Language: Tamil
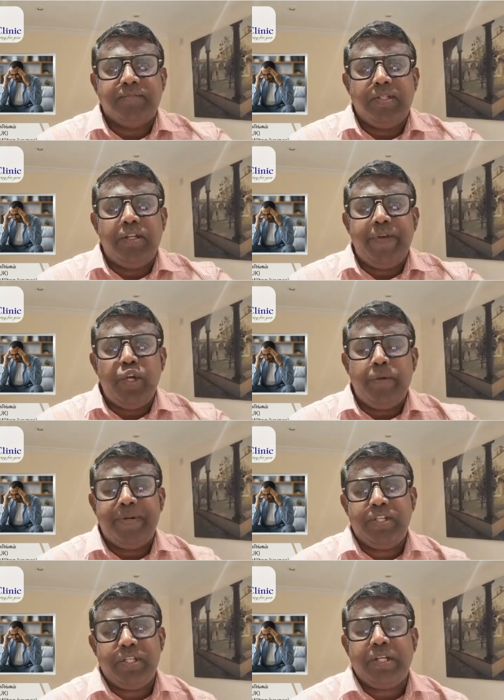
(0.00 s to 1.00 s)
இந்த வீடியோ
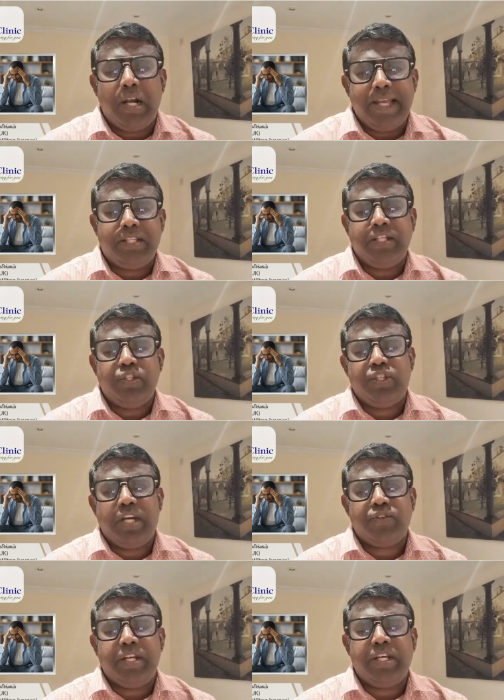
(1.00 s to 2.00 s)
பிடிச்சிருந்தால் லைக் செய்து
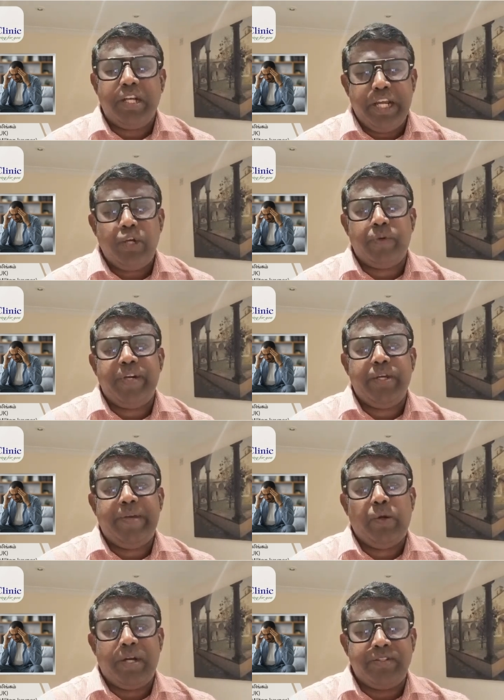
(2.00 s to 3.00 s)
ஷேர் செய்யுங்கள் இன்னொரு
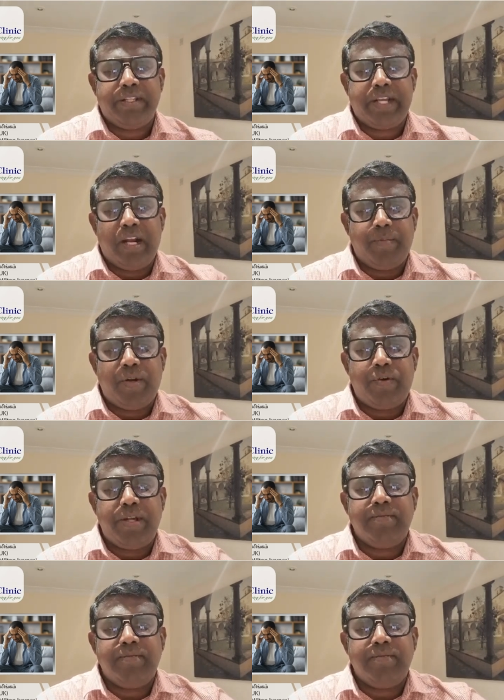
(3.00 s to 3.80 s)
வீடியோவில் உங்களை சந்திக்கலாம் நன்றி